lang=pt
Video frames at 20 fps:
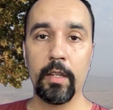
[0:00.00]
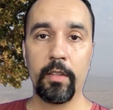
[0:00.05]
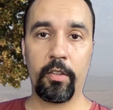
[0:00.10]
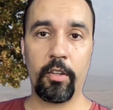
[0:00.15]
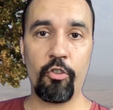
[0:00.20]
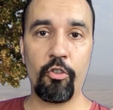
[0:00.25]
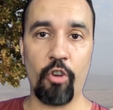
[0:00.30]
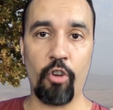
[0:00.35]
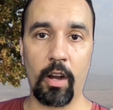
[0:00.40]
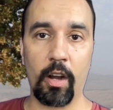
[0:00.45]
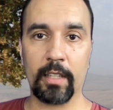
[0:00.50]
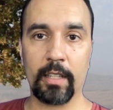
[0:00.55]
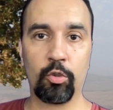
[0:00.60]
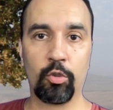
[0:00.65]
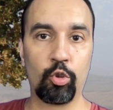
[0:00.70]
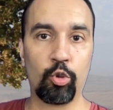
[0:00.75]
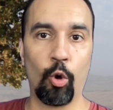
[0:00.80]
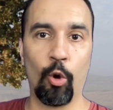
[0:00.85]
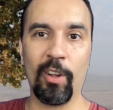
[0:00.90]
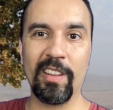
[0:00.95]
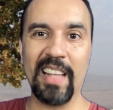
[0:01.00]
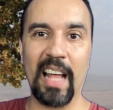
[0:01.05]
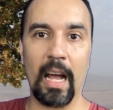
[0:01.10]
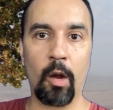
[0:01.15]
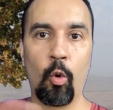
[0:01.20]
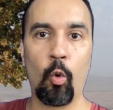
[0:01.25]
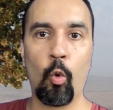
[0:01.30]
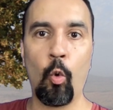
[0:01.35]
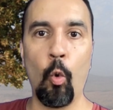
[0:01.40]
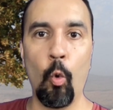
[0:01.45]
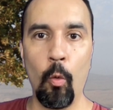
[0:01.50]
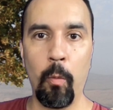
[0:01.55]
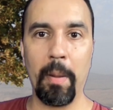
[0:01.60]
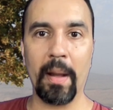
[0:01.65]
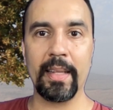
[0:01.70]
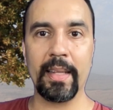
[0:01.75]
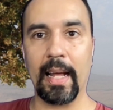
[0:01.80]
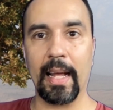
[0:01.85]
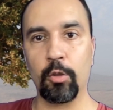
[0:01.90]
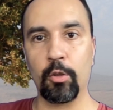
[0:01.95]
você joga toda a
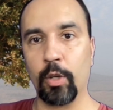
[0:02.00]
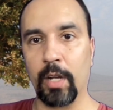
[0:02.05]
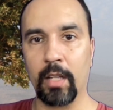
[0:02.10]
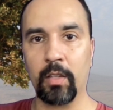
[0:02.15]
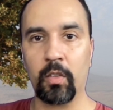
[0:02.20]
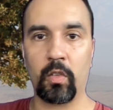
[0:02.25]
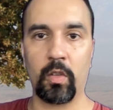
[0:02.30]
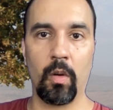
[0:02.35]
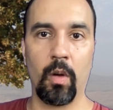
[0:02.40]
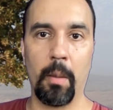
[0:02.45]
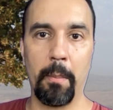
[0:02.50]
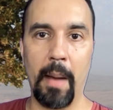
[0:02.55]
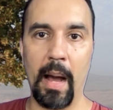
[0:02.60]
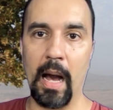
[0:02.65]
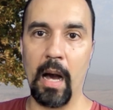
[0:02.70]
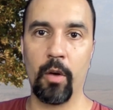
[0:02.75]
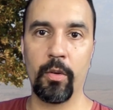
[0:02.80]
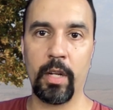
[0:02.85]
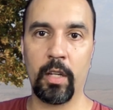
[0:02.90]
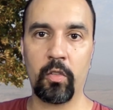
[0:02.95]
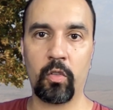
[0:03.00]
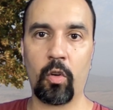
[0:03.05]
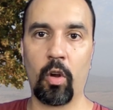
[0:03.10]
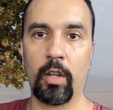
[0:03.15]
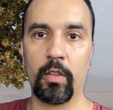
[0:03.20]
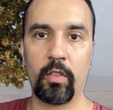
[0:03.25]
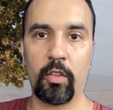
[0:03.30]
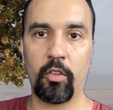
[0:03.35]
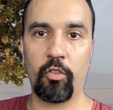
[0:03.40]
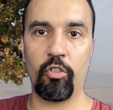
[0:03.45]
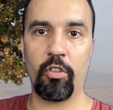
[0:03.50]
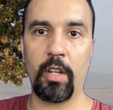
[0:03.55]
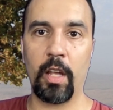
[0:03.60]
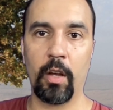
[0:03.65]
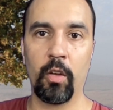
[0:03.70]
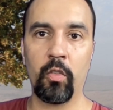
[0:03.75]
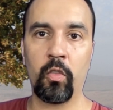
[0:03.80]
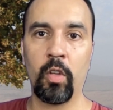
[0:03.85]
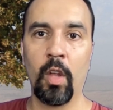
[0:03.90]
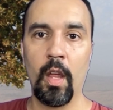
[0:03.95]
culpa da adoração a Baal nas costas de
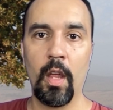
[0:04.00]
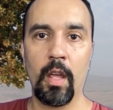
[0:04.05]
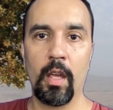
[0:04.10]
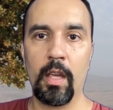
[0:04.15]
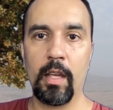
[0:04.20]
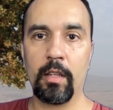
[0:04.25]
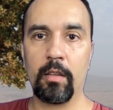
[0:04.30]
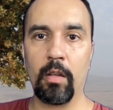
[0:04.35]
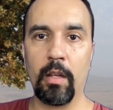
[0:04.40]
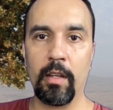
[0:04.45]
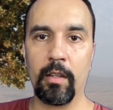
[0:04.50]
Deus e,